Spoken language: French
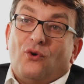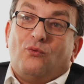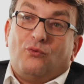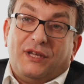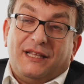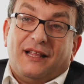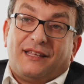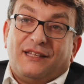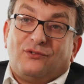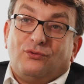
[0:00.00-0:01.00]
oui, de
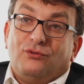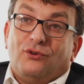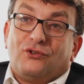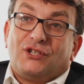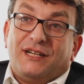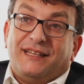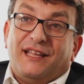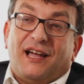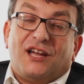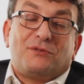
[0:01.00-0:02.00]
l'inquiétude chez les
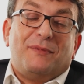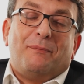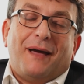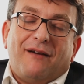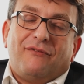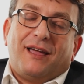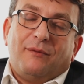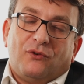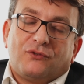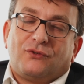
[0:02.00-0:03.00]
DRH, mais pas
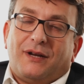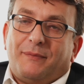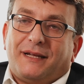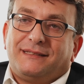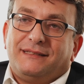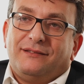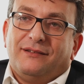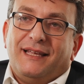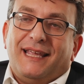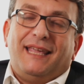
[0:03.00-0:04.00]
vraiment sur la partie
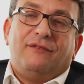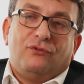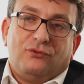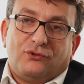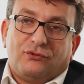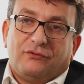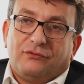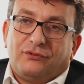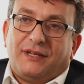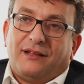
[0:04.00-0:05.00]
évolution
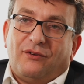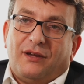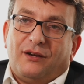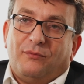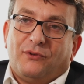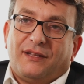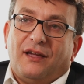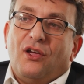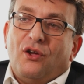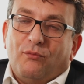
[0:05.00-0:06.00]
du cadre réglementaire,